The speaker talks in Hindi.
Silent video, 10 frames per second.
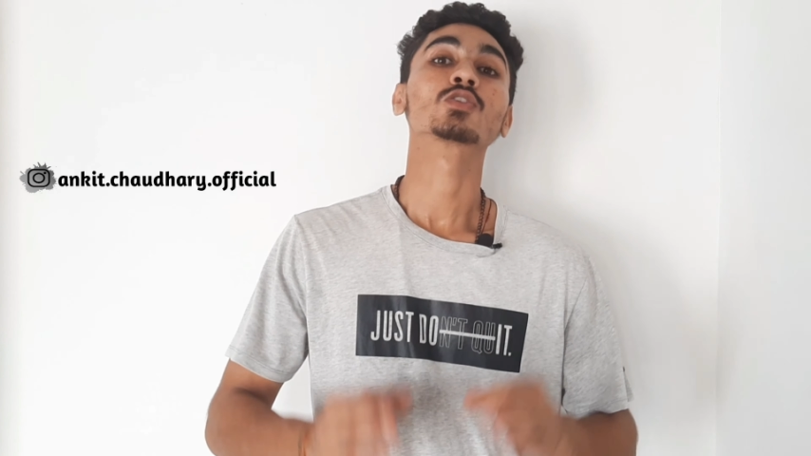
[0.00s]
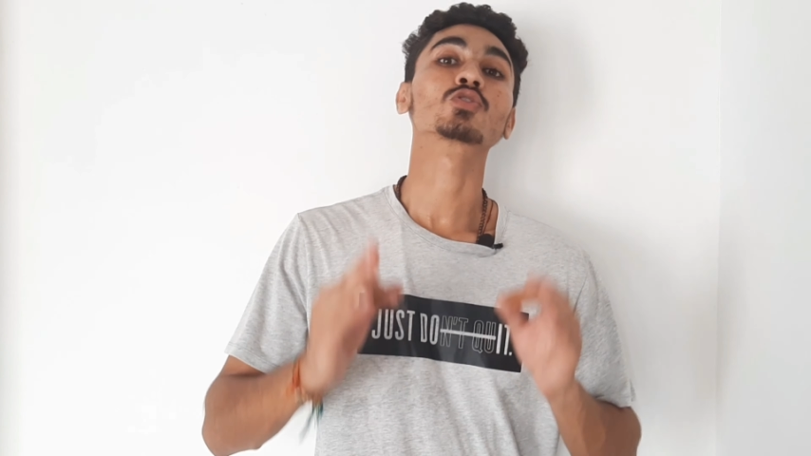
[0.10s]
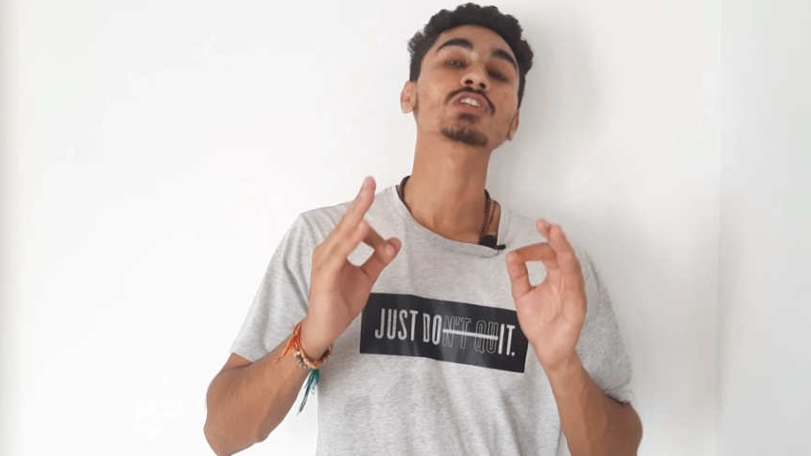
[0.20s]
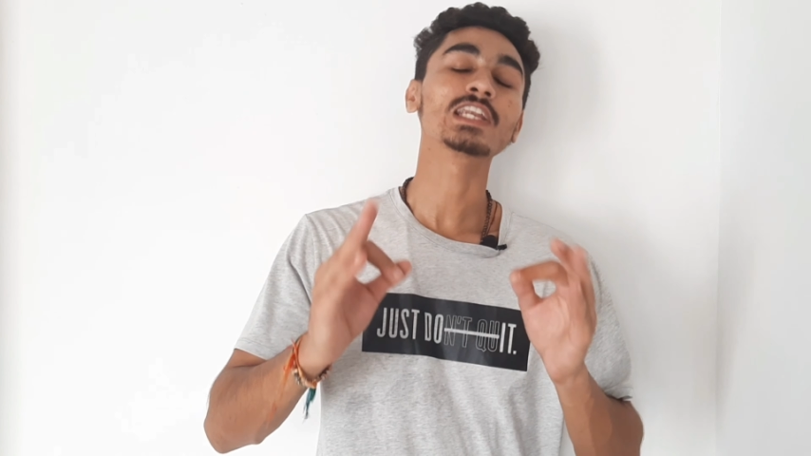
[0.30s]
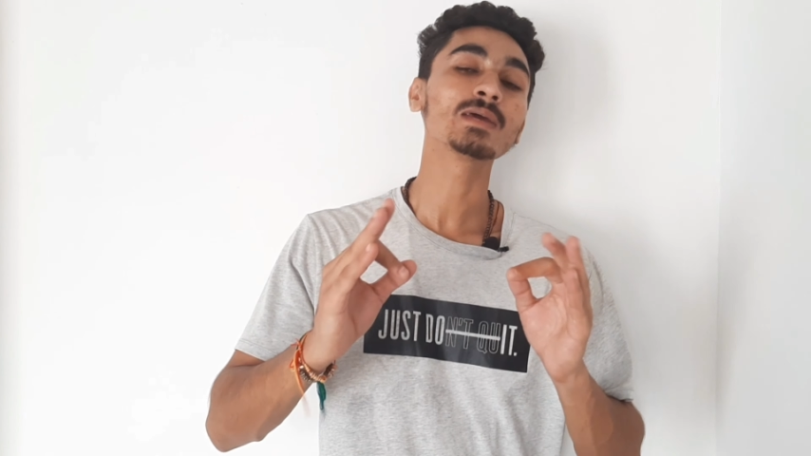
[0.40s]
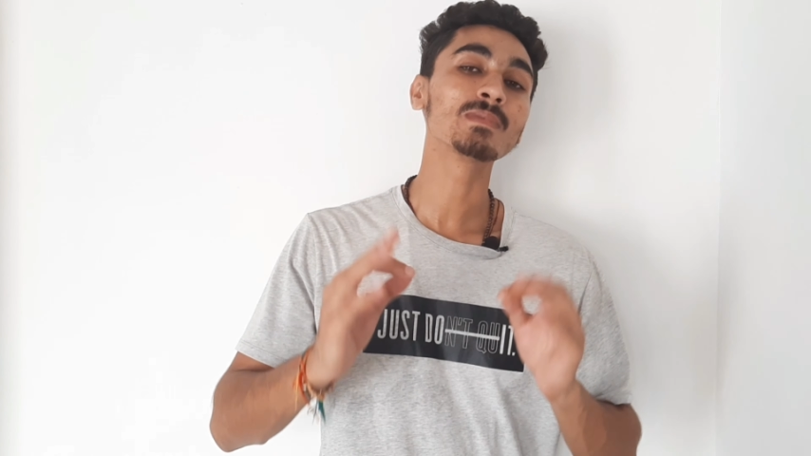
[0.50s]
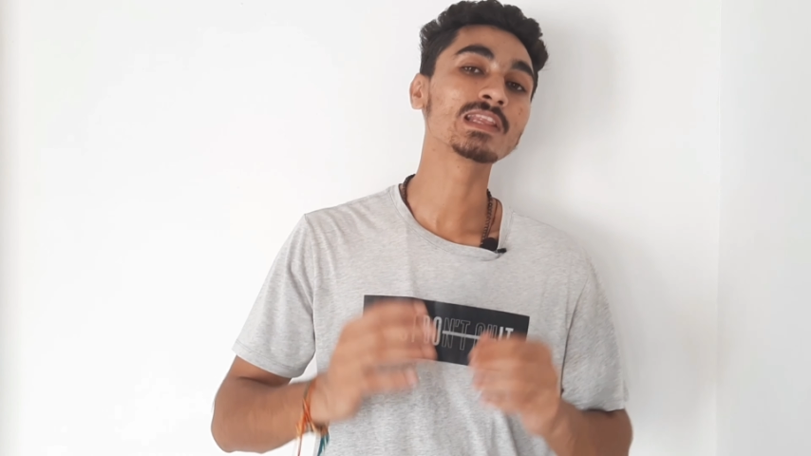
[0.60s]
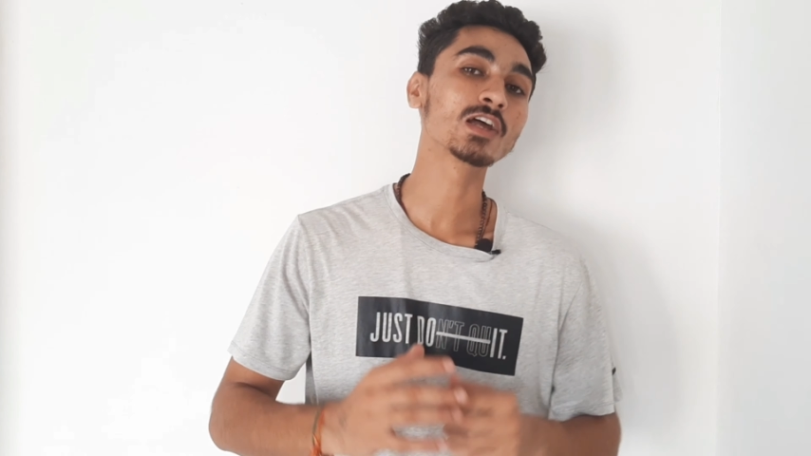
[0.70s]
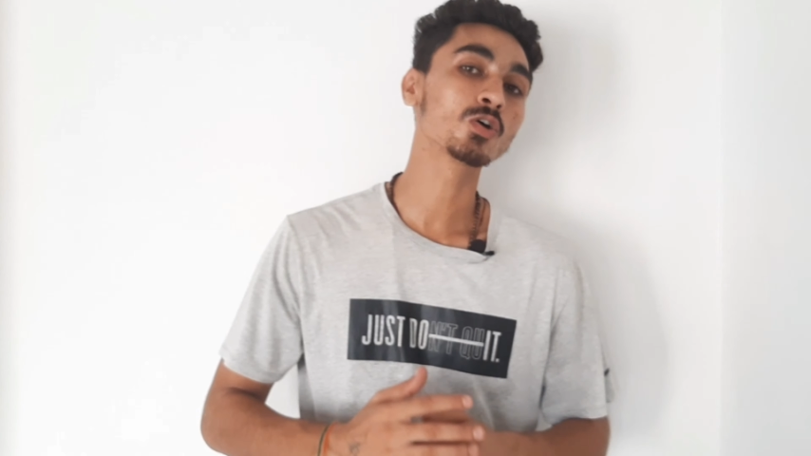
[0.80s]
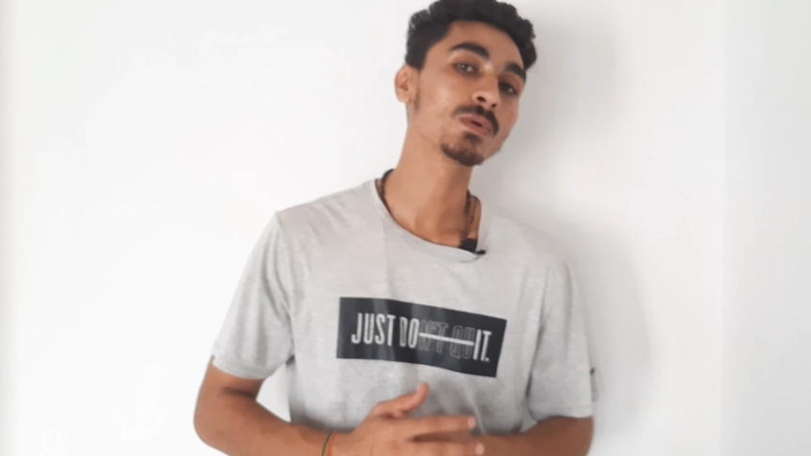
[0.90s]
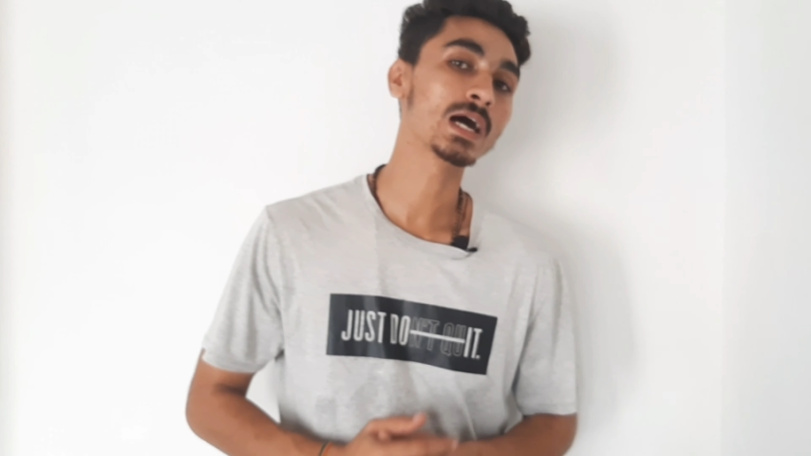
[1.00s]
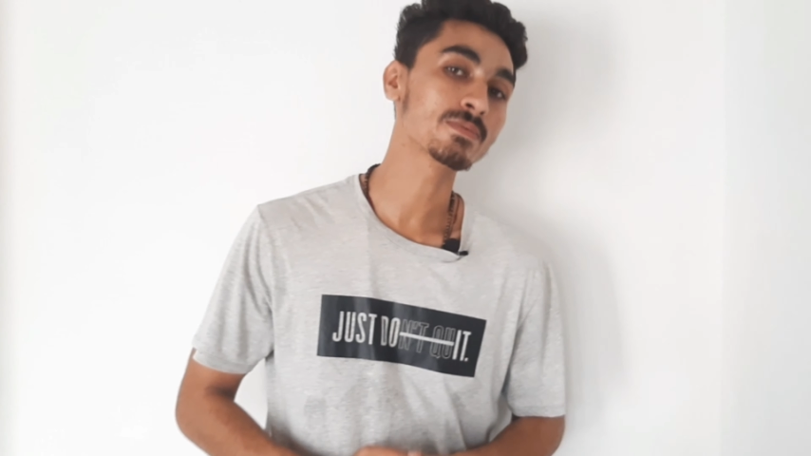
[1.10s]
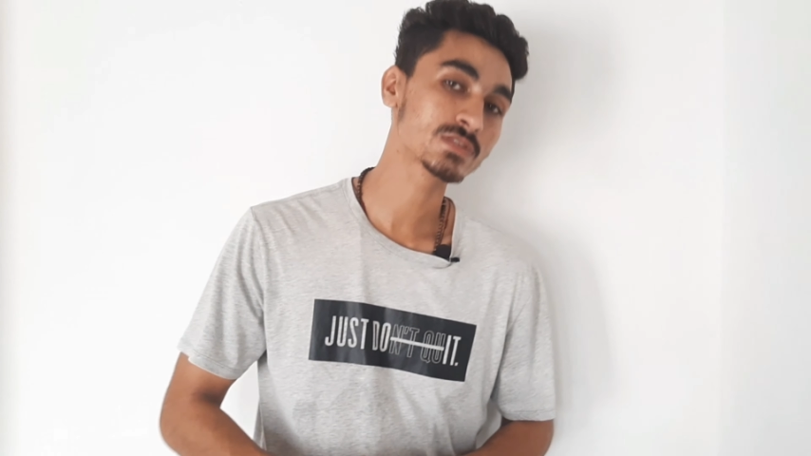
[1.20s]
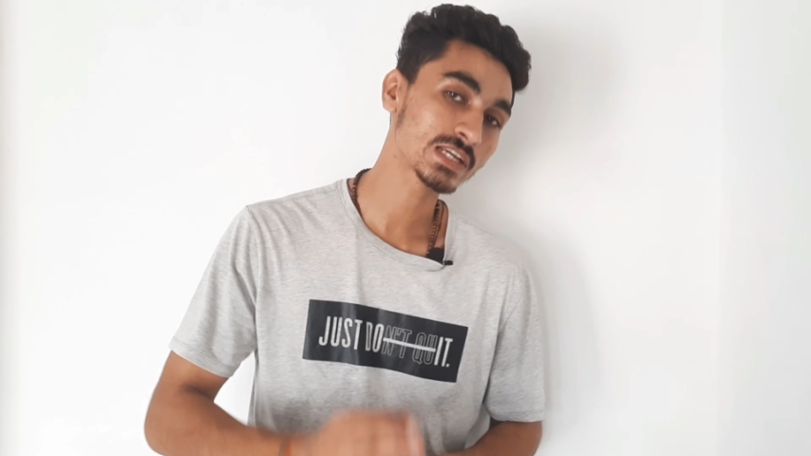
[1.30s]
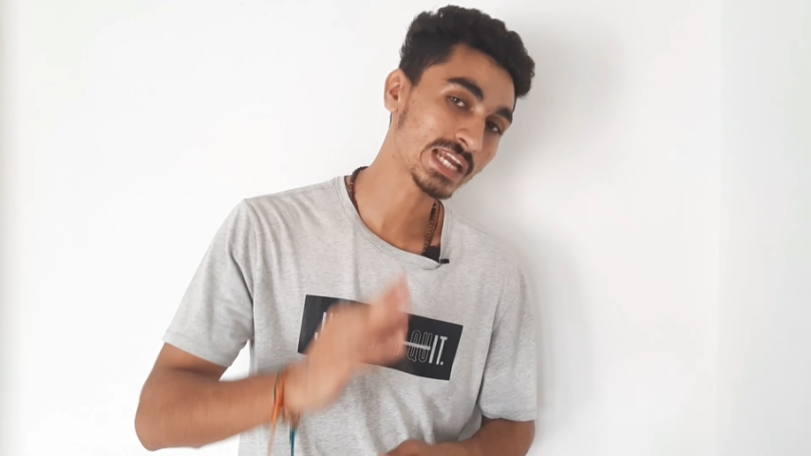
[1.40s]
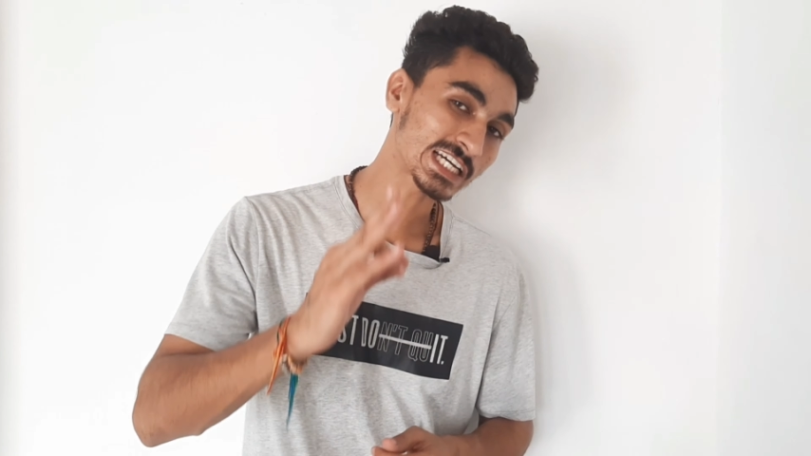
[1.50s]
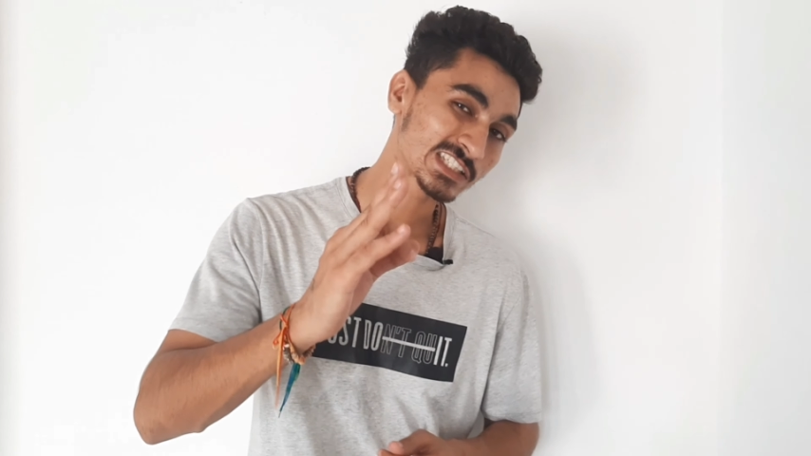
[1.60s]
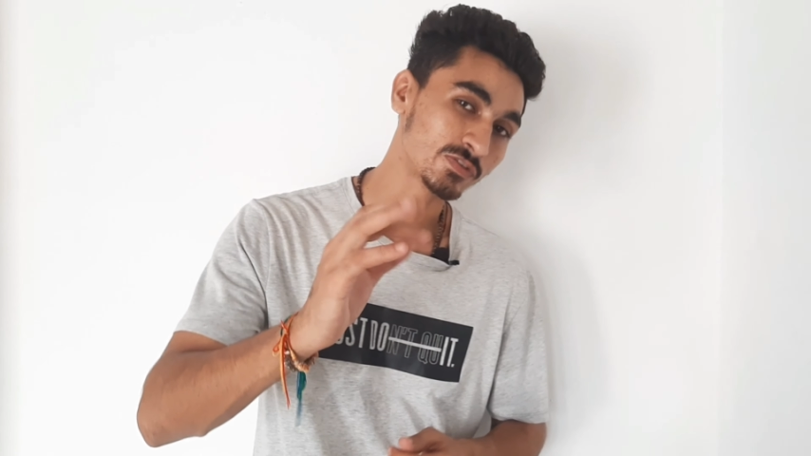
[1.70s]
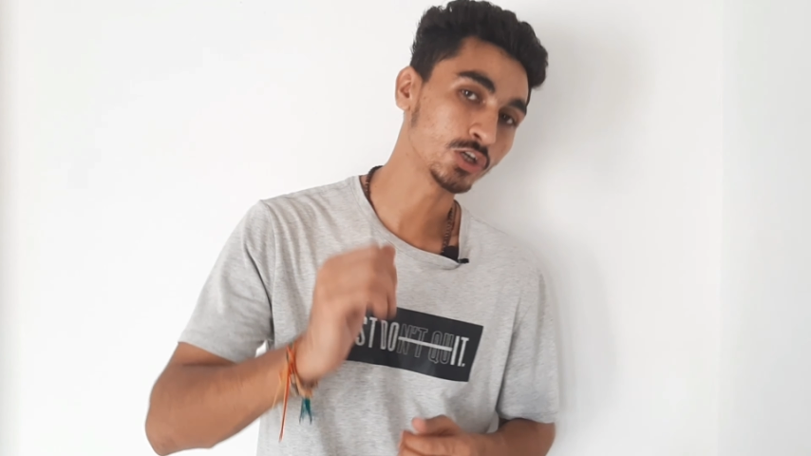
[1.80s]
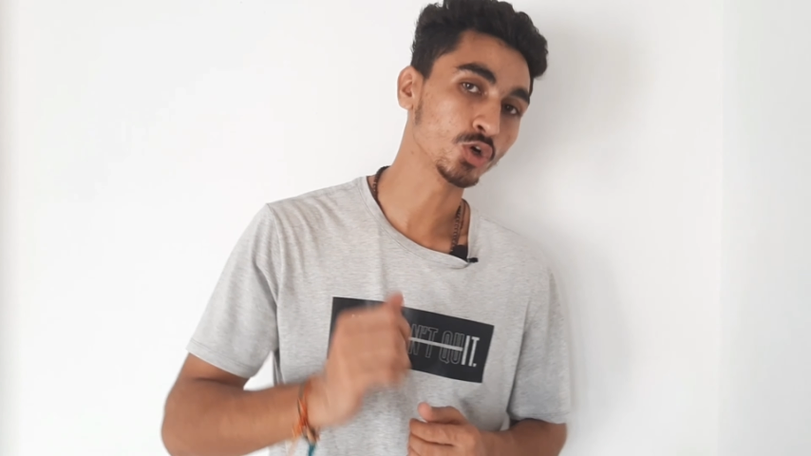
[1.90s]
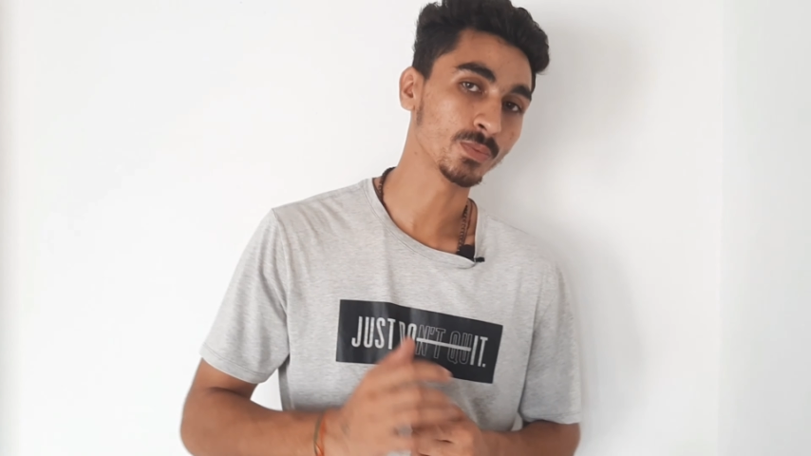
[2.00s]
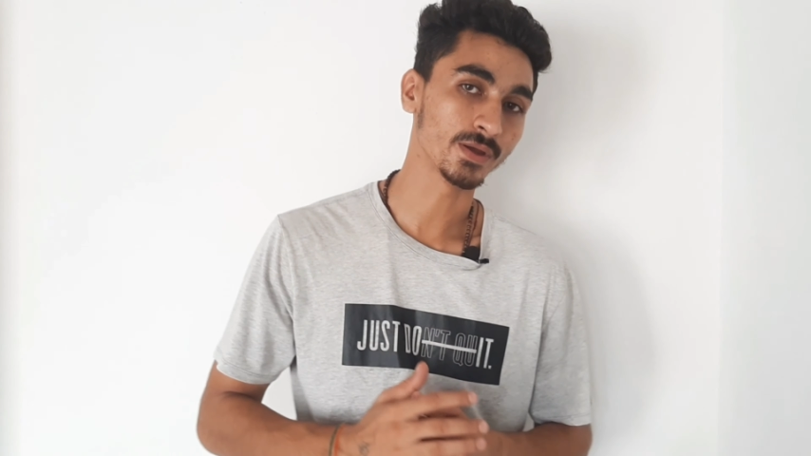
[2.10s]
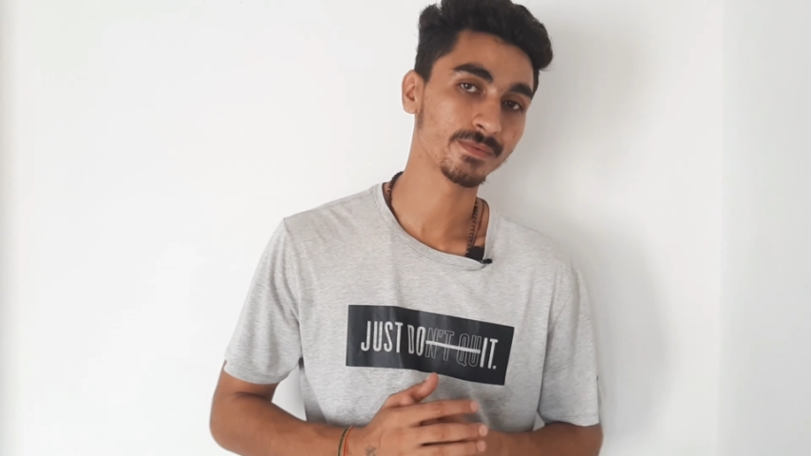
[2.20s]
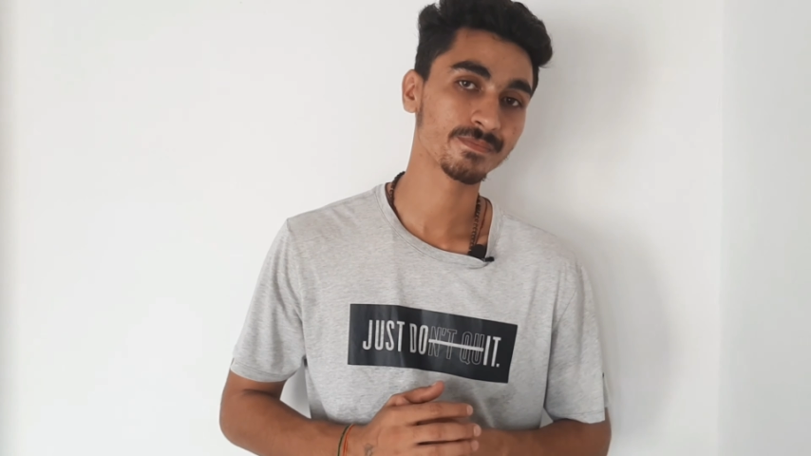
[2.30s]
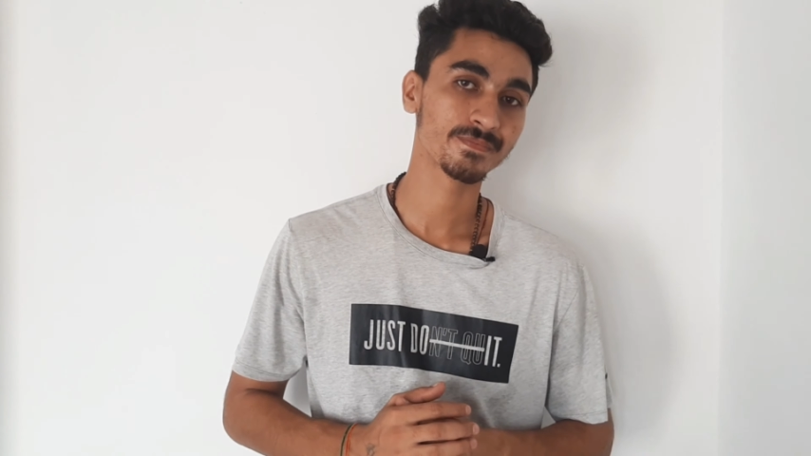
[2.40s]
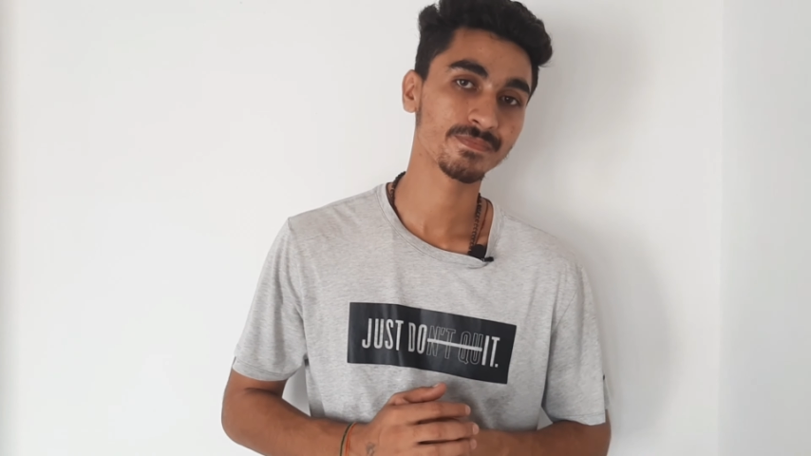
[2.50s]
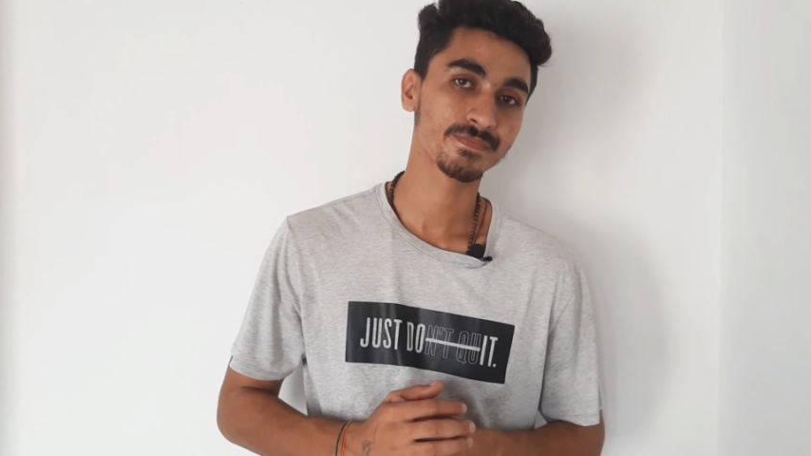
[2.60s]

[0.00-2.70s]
तो चलिए मिलता हूँ मैं आपसे नेक्स्ट वीडियो में